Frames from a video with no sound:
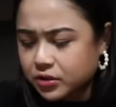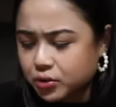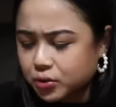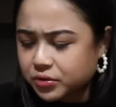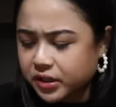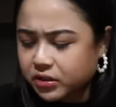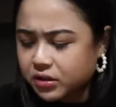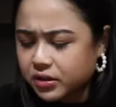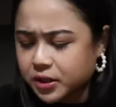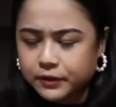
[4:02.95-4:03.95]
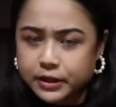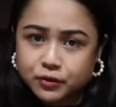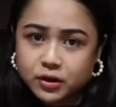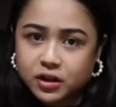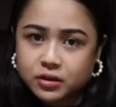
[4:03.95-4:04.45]
yung regular
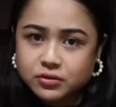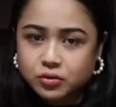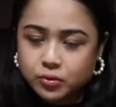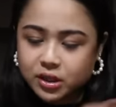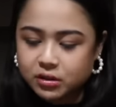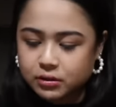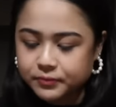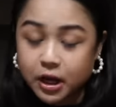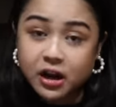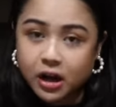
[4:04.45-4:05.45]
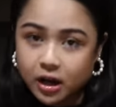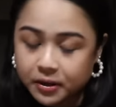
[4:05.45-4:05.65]
flavor lang. So, walang anghang.